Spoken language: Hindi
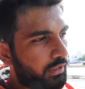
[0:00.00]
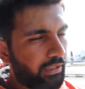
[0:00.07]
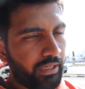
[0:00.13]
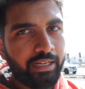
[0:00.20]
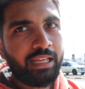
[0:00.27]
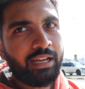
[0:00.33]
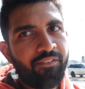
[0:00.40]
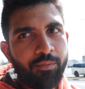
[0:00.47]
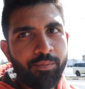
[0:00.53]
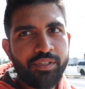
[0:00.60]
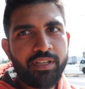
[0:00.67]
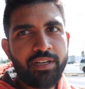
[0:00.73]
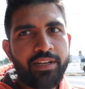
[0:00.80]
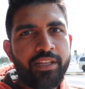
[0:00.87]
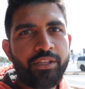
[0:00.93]
ठंडी हवा भी
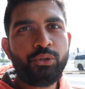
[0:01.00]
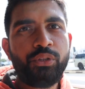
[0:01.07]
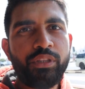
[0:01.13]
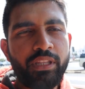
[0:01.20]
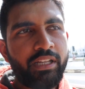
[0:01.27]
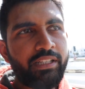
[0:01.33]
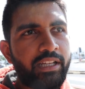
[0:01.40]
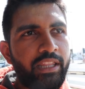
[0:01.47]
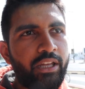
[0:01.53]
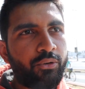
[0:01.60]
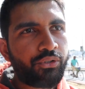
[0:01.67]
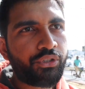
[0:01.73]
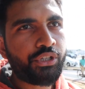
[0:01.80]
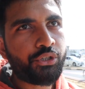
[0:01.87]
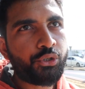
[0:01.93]
चल रही है तो इतना ज़्यादा
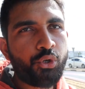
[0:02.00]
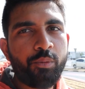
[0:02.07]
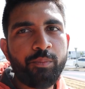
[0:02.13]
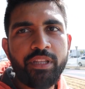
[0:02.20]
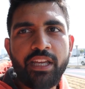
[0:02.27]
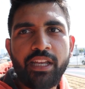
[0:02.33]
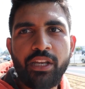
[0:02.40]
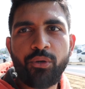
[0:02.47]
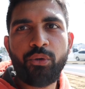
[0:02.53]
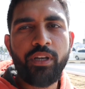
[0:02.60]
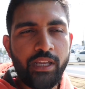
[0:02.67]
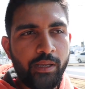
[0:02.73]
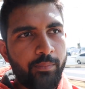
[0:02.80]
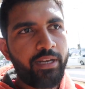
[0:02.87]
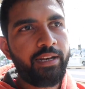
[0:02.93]
कुछ इशू हमें देखने को
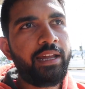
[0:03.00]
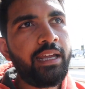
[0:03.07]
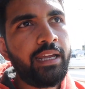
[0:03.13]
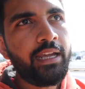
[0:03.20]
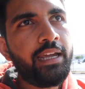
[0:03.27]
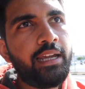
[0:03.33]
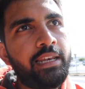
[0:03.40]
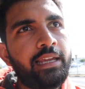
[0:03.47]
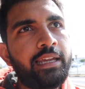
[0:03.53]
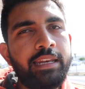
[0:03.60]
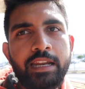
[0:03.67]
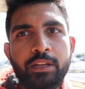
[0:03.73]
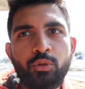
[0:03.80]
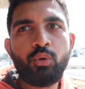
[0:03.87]
नहीं मिल रहा है लेकिन यार